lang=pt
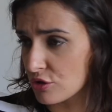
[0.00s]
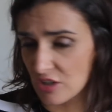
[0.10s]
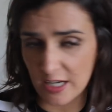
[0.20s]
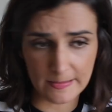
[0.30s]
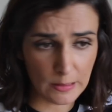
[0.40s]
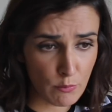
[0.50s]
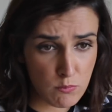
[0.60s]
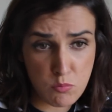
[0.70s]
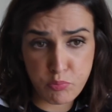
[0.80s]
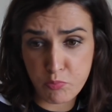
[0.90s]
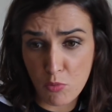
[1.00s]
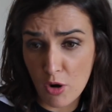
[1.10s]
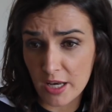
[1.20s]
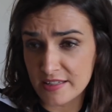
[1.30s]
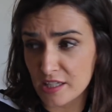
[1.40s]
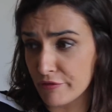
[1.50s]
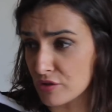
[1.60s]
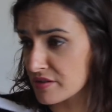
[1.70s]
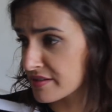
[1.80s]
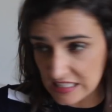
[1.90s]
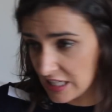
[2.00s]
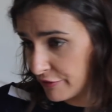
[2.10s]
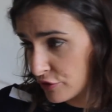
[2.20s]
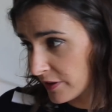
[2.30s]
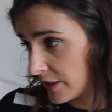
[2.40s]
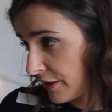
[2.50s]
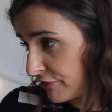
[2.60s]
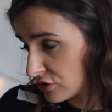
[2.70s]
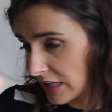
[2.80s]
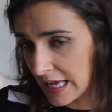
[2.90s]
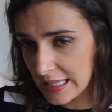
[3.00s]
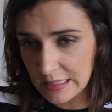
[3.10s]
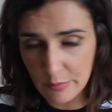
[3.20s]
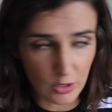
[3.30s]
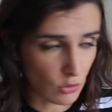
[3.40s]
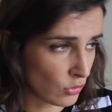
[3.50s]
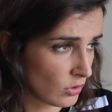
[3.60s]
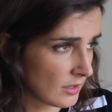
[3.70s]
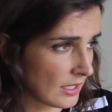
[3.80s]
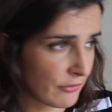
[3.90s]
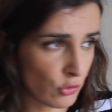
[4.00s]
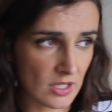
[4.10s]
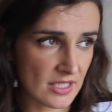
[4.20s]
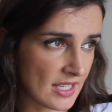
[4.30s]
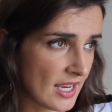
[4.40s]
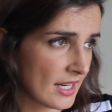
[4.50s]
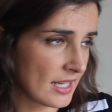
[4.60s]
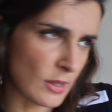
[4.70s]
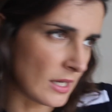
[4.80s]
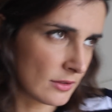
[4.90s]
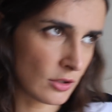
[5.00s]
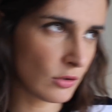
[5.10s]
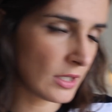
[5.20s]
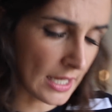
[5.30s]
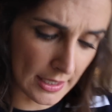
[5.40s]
que já é tipo, olha, sirvam-se. Sirvam-se, fiquem à vontade, na minha conta, levem o que quiserem. Pá, estão em